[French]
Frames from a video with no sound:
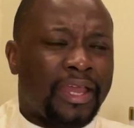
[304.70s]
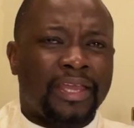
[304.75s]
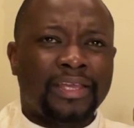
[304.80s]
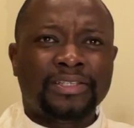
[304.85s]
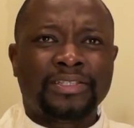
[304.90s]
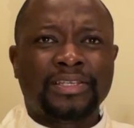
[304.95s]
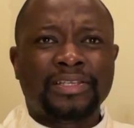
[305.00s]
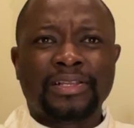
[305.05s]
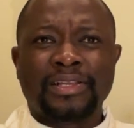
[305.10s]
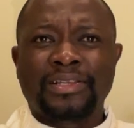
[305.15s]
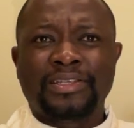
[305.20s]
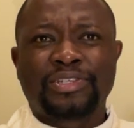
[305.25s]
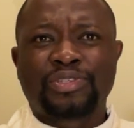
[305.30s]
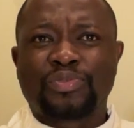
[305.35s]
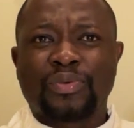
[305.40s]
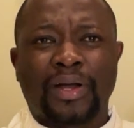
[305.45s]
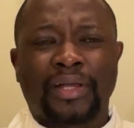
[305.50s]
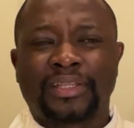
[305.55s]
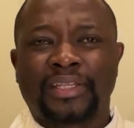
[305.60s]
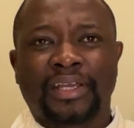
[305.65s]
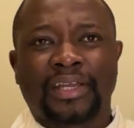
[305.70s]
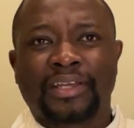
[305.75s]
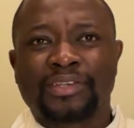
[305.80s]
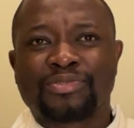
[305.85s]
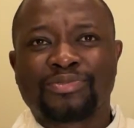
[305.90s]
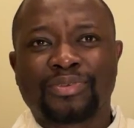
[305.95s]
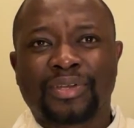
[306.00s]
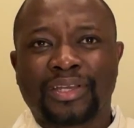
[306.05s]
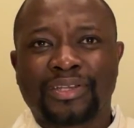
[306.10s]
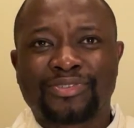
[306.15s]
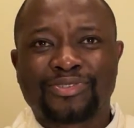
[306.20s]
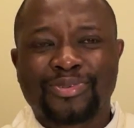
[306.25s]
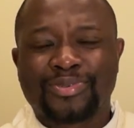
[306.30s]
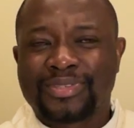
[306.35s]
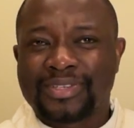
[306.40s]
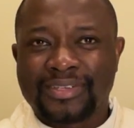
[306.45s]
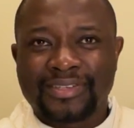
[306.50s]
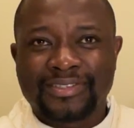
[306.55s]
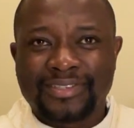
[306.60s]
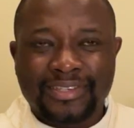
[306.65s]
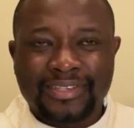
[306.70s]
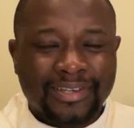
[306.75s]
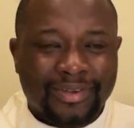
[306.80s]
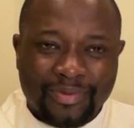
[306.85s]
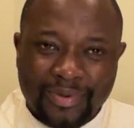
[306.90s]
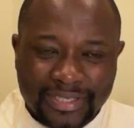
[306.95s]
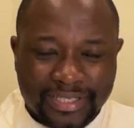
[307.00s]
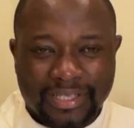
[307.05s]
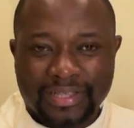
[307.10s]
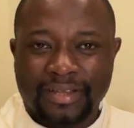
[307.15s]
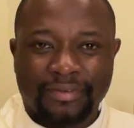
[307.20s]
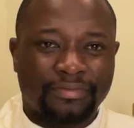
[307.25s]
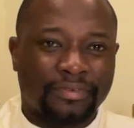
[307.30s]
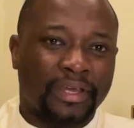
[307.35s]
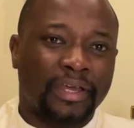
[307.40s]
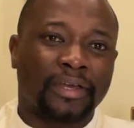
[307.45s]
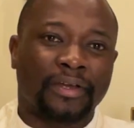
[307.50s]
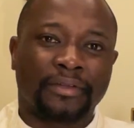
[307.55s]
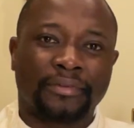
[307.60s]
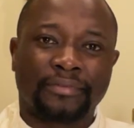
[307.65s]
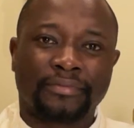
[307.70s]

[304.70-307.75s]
il dit l'histoire des résurrections, c'est quoi cette affaire